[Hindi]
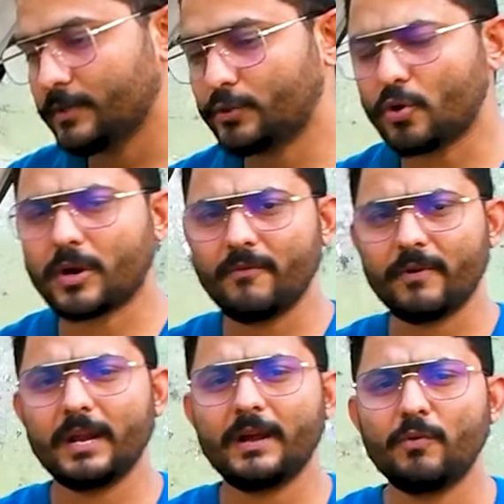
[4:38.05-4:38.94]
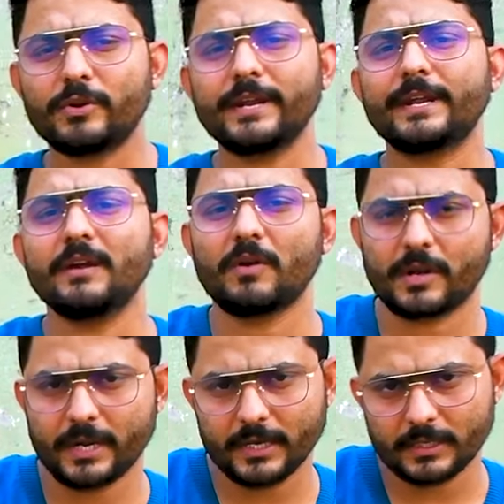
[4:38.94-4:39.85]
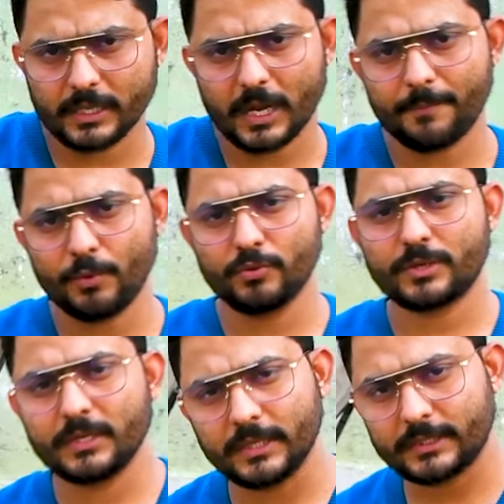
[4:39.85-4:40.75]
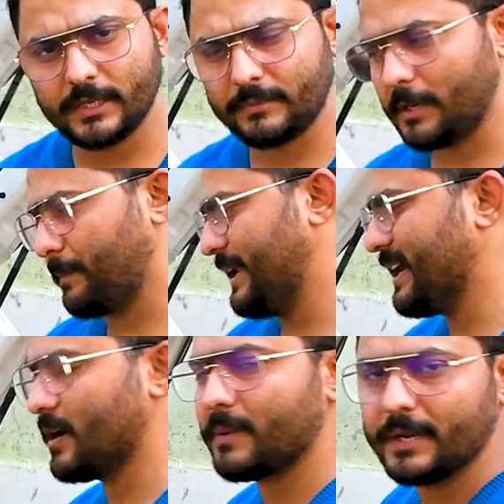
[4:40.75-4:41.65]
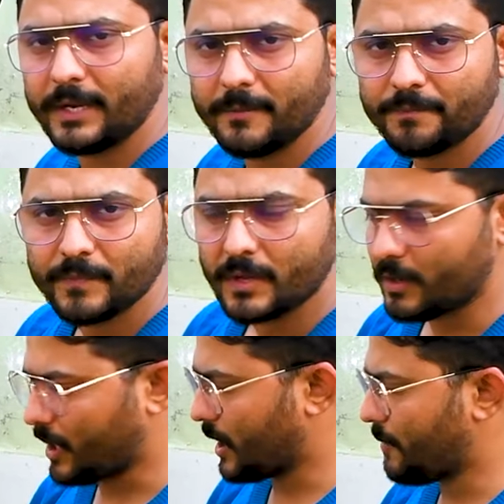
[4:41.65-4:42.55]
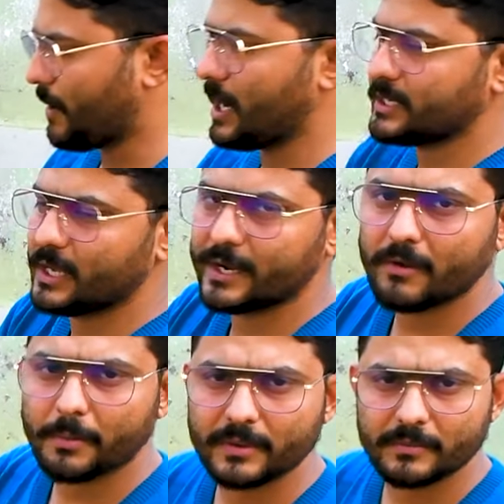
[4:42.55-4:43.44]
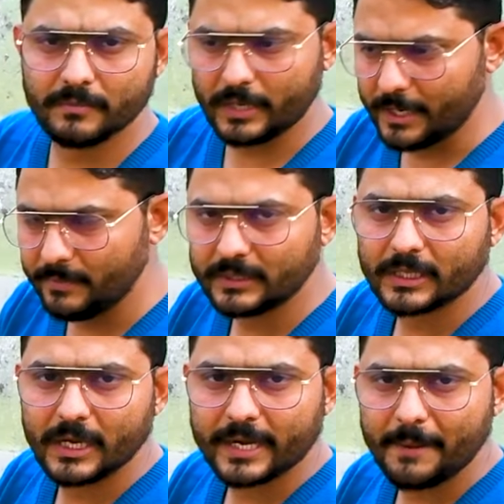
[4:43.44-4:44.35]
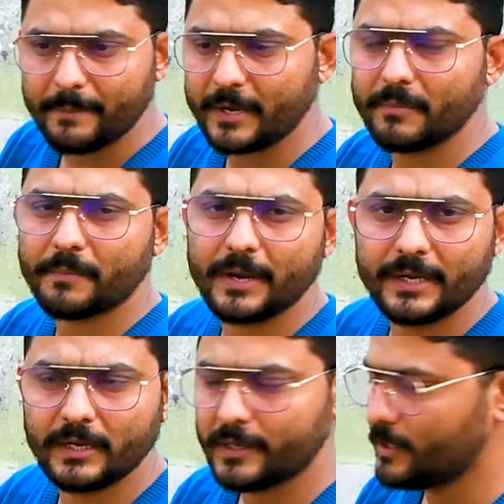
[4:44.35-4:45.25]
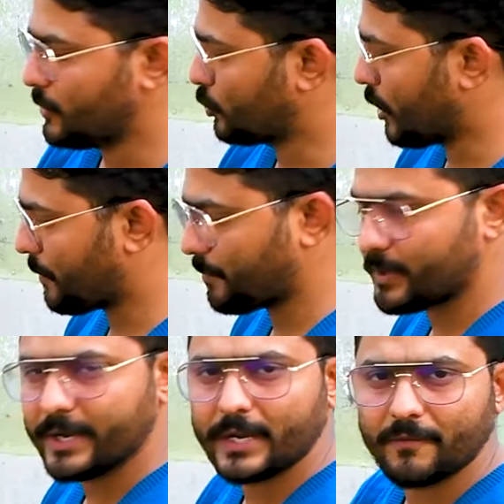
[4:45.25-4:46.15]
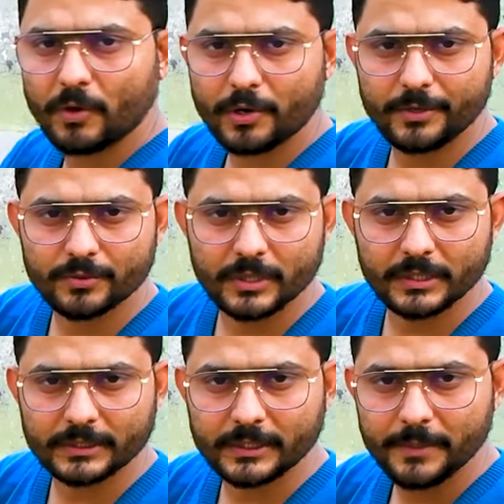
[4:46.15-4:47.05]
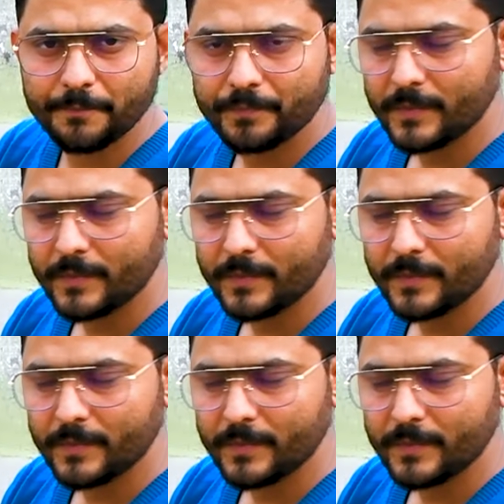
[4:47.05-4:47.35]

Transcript: जो कम वाला है वो ड्रिंकिंग वाटर की तरह आप यूज़ कर सकते हैं मतलब पीने का पानी अगर आप बाहर जा रहे हैं वहाँ पर नहीं मिलता है कैंपिंग में पानी तो आप ड्रिंकिंग वाटर यूज़ कर सकते हैं